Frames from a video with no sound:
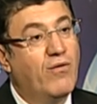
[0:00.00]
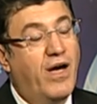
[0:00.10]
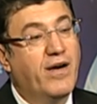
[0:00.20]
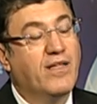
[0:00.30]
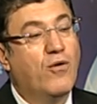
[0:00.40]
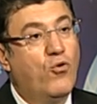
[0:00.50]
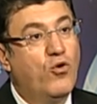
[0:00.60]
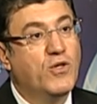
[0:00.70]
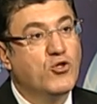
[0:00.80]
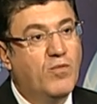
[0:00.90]
وك حضرتك ده كله
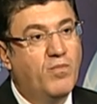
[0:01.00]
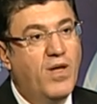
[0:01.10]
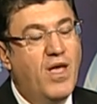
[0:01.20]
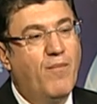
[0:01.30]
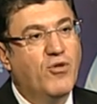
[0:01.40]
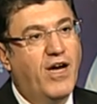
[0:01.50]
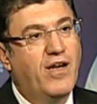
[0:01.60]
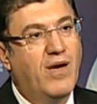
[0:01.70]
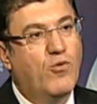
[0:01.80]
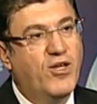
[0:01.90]
بيصب بشكل
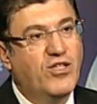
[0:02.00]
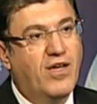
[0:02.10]
غير مباشر